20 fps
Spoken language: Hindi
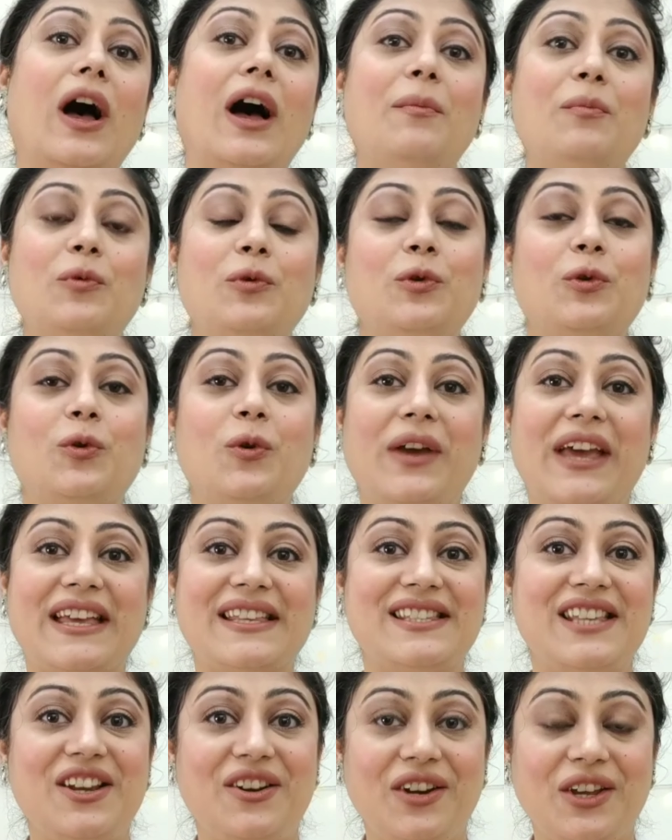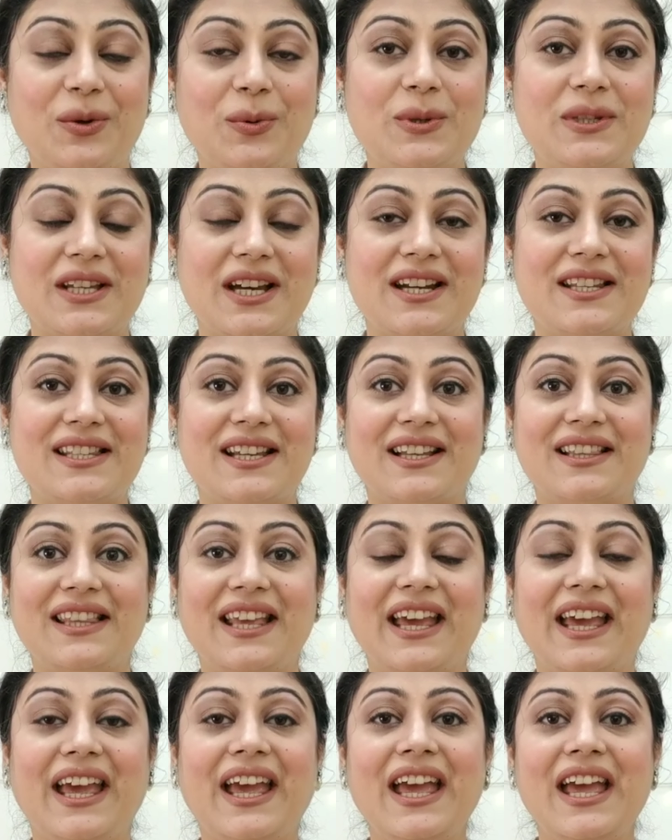हम उनको कैसे रीयूज़ कर सकते
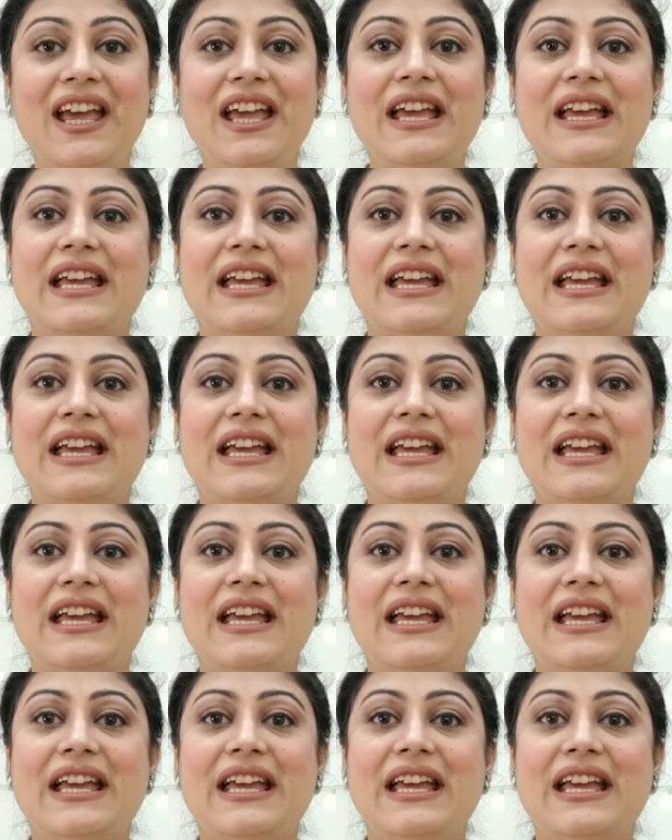हैं